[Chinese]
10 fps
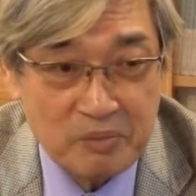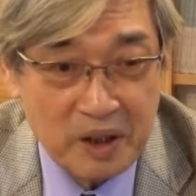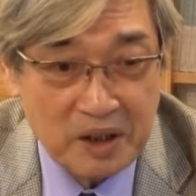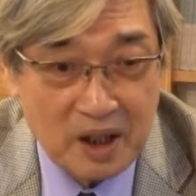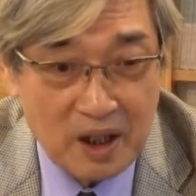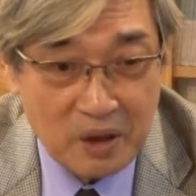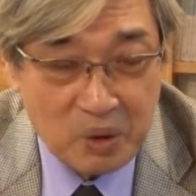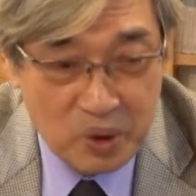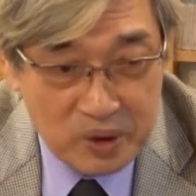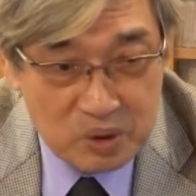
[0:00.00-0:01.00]
面，你来
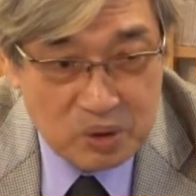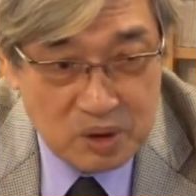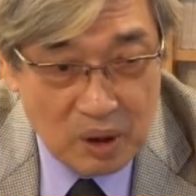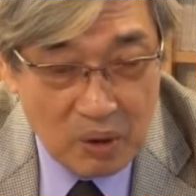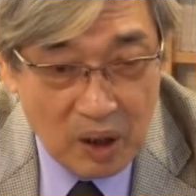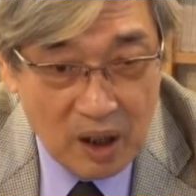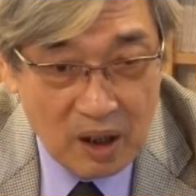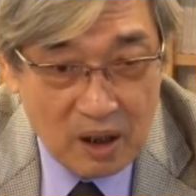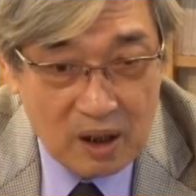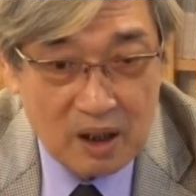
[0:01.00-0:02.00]
推估的话，
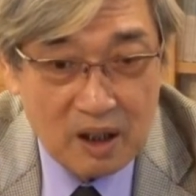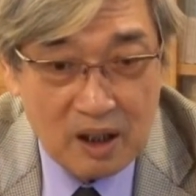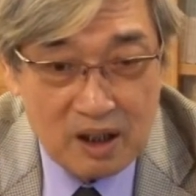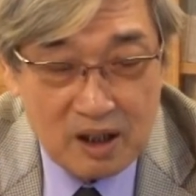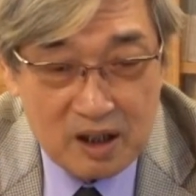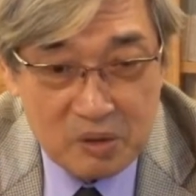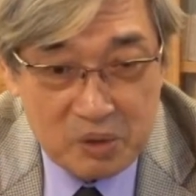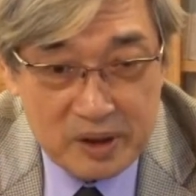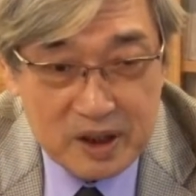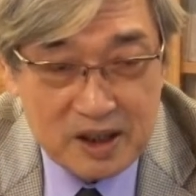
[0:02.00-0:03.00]
各
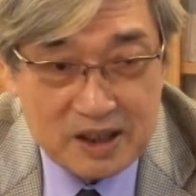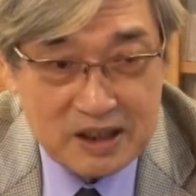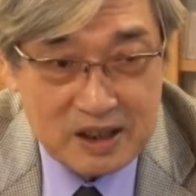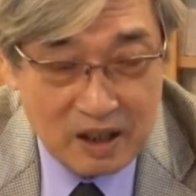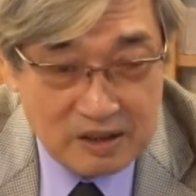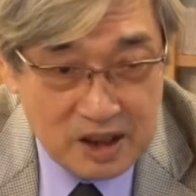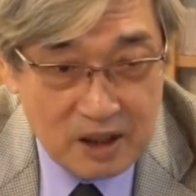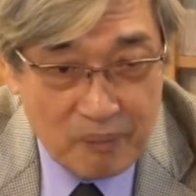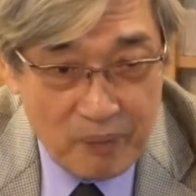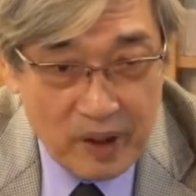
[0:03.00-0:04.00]
位可以想
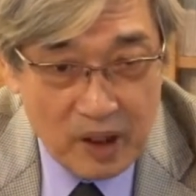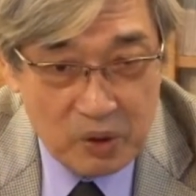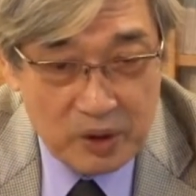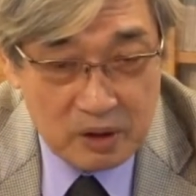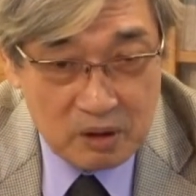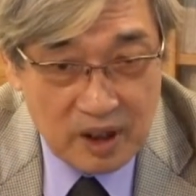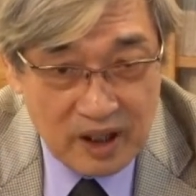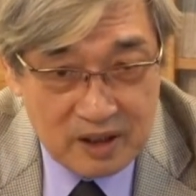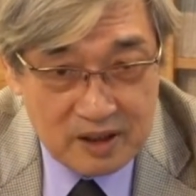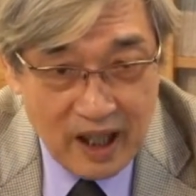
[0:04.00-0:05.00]
见。它会有两
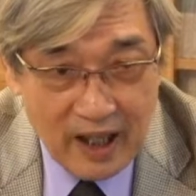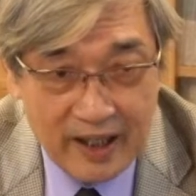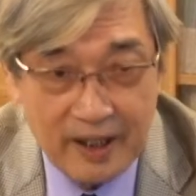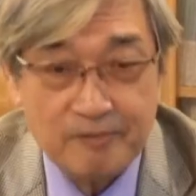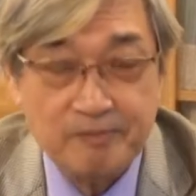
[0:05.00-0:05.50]
个大寒，